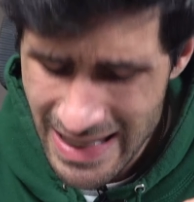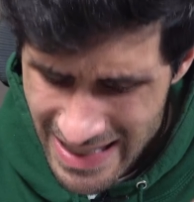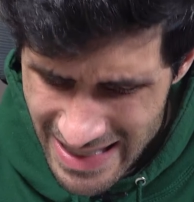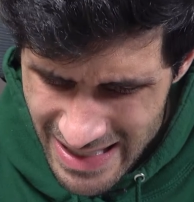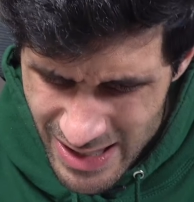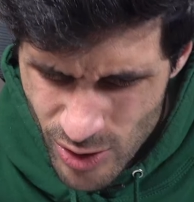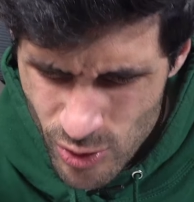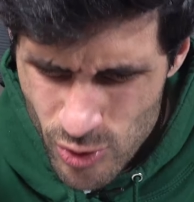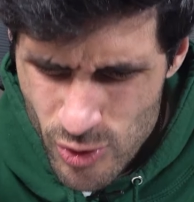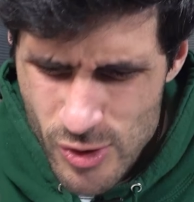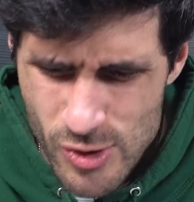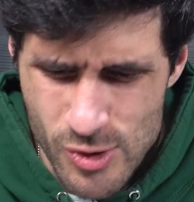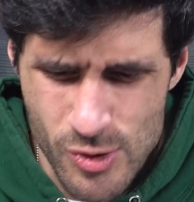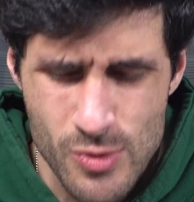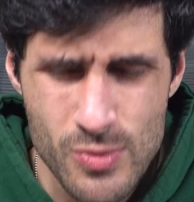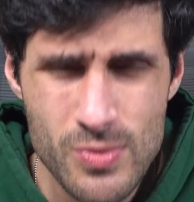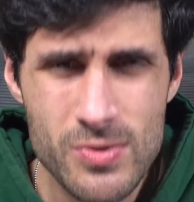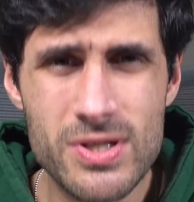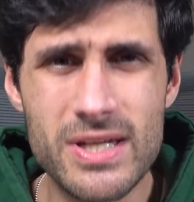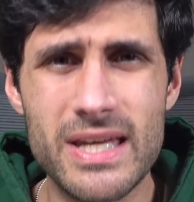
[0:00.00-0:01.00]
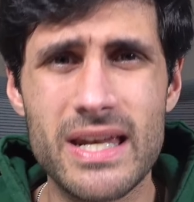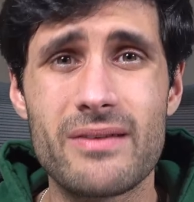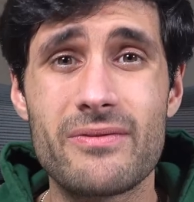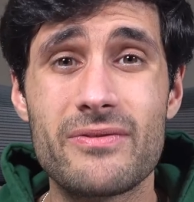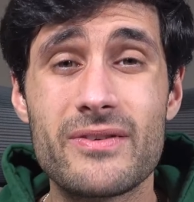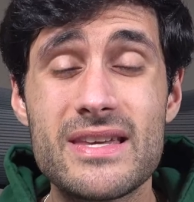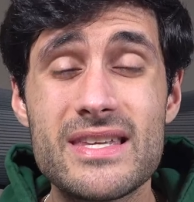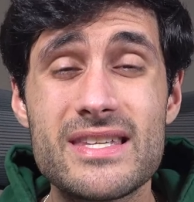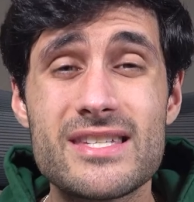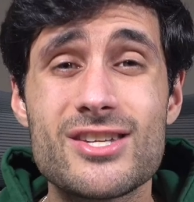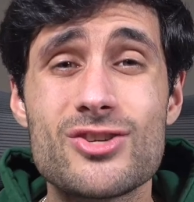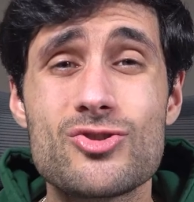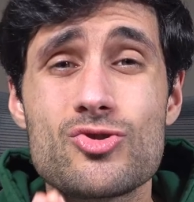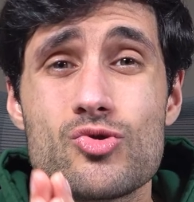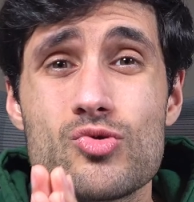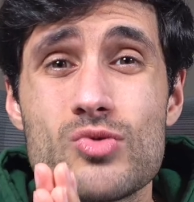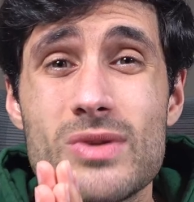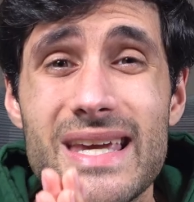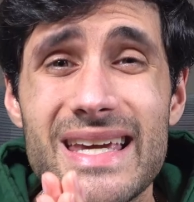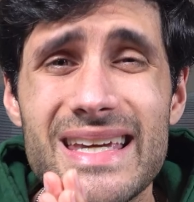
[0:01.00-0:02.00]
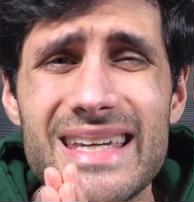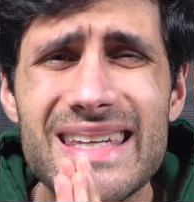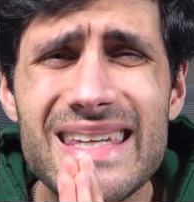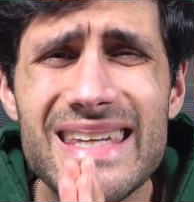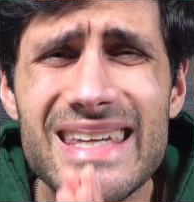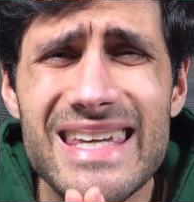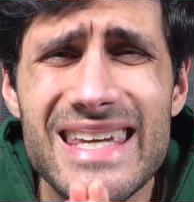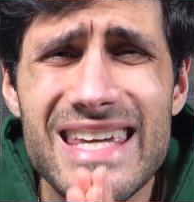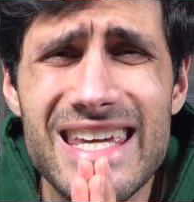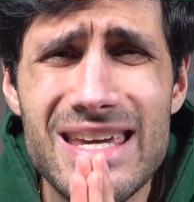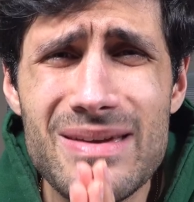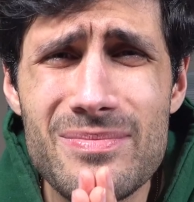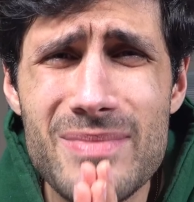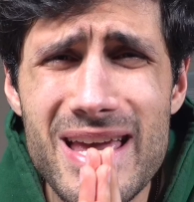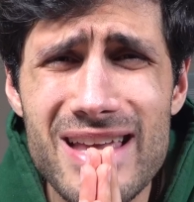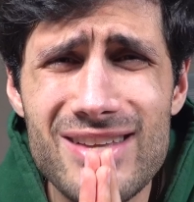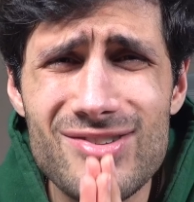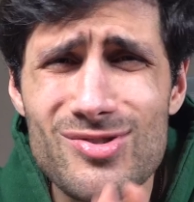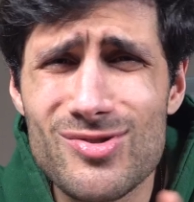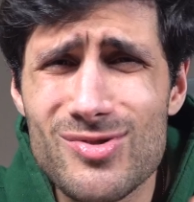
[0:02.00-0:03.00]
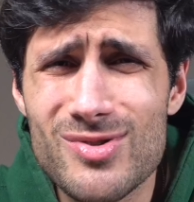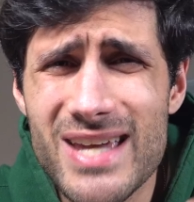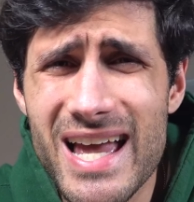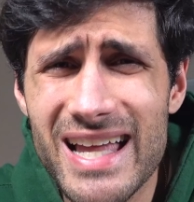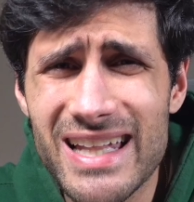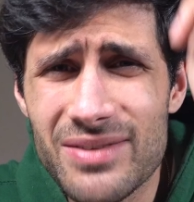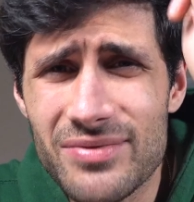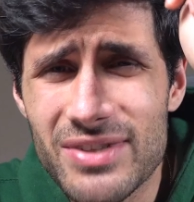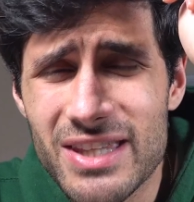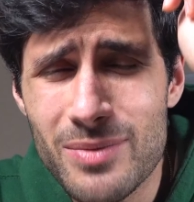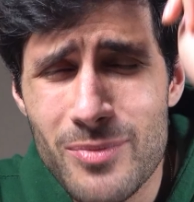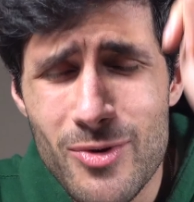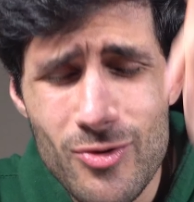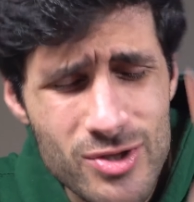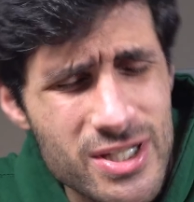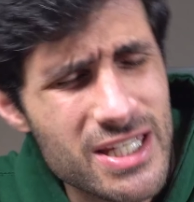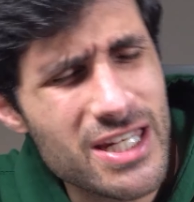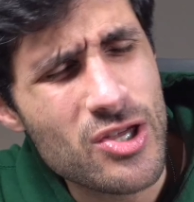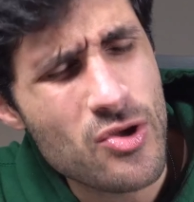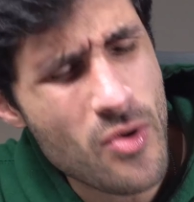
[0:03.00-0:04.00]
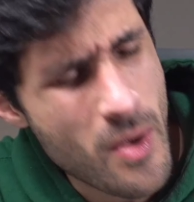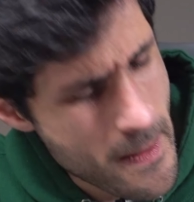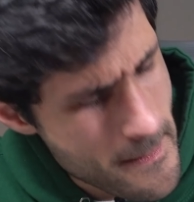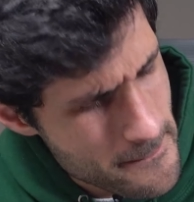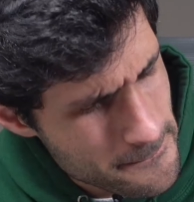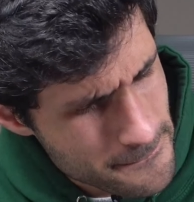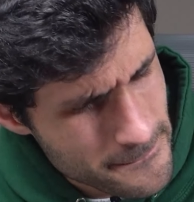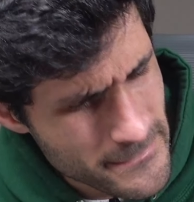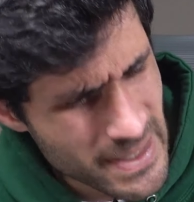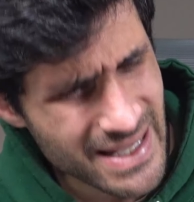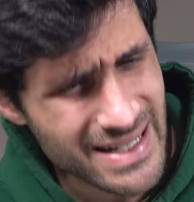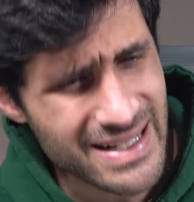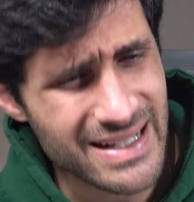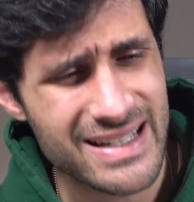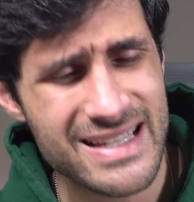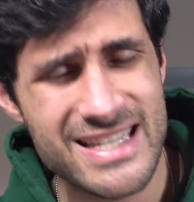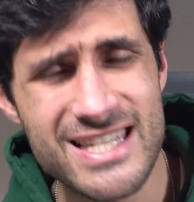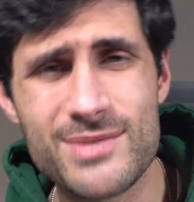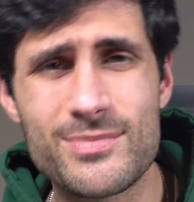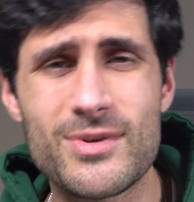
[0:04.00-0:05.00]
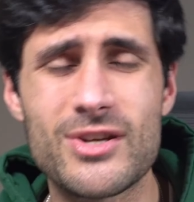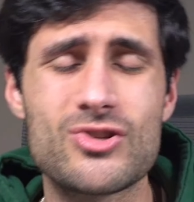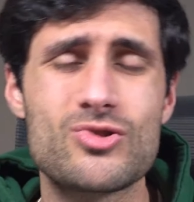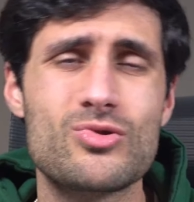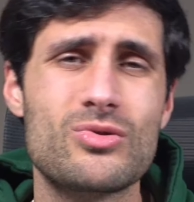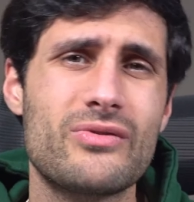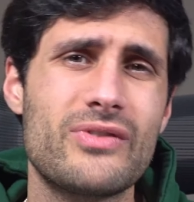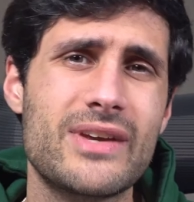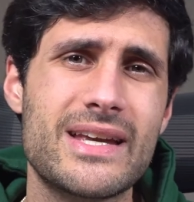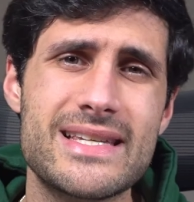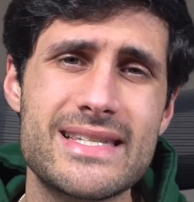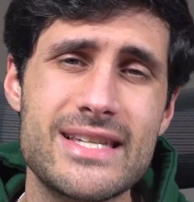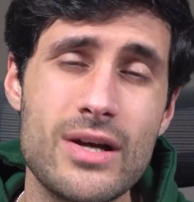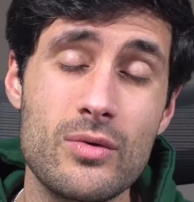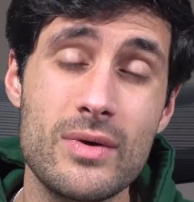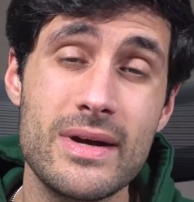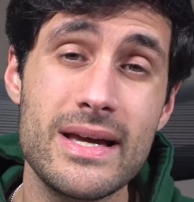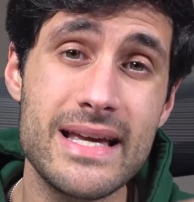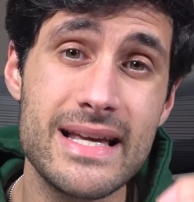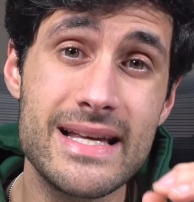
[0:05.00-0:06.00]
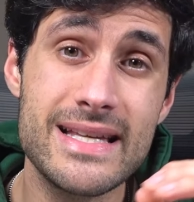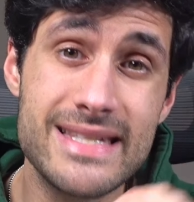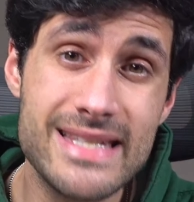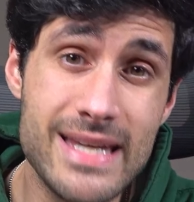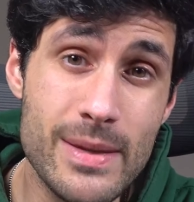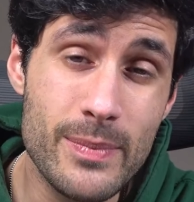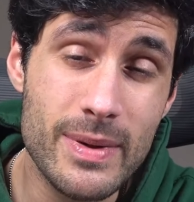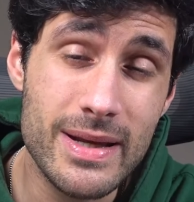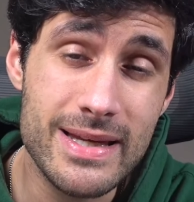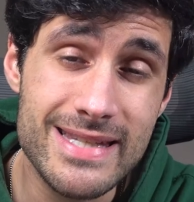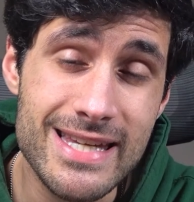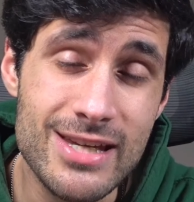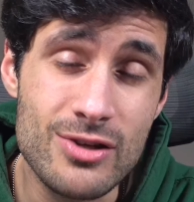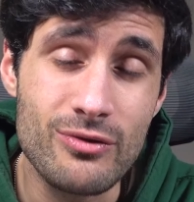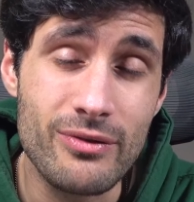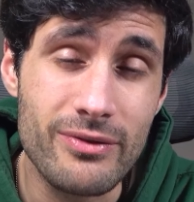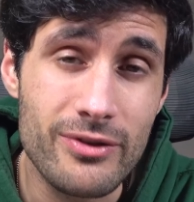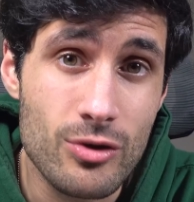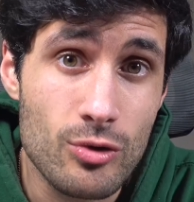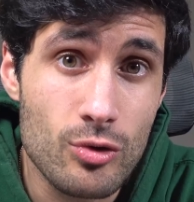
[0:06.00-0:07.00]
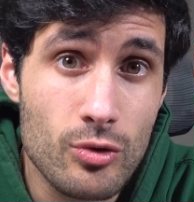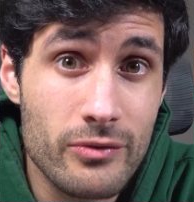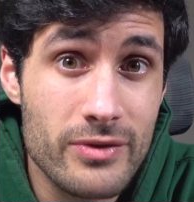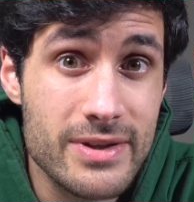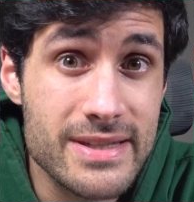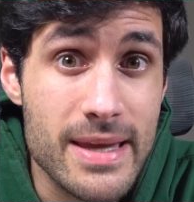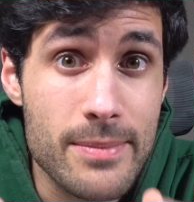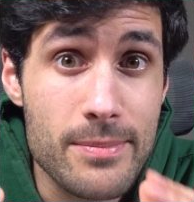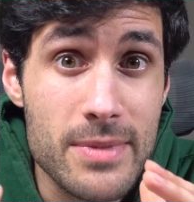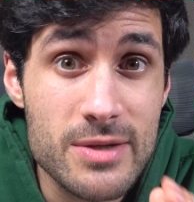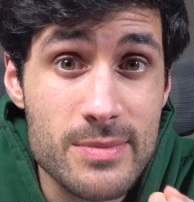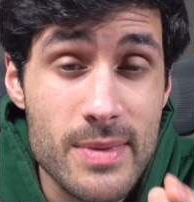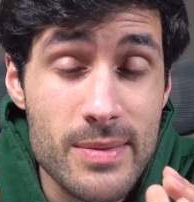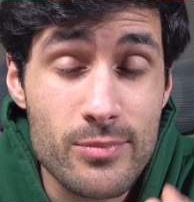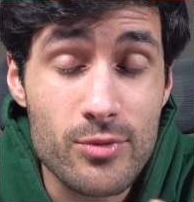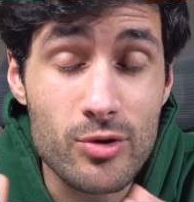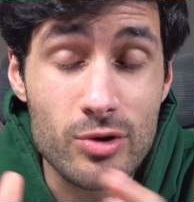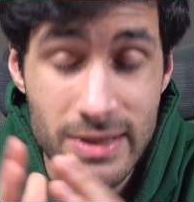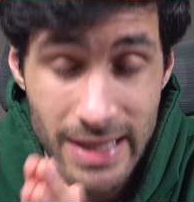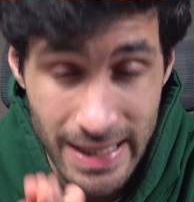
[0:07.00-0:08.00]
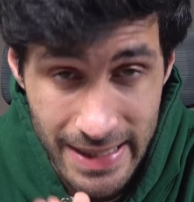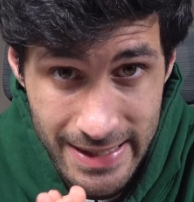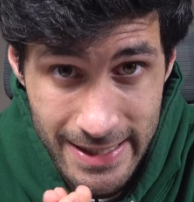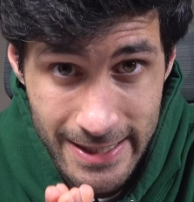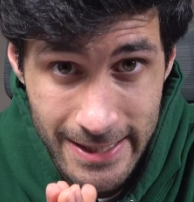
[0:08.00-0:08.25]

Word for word: então subscreve que isso ajuda imenso e ativa também o sininho para receberes notificação sempre que sair um vídeo novo, que isso é mesmo importante.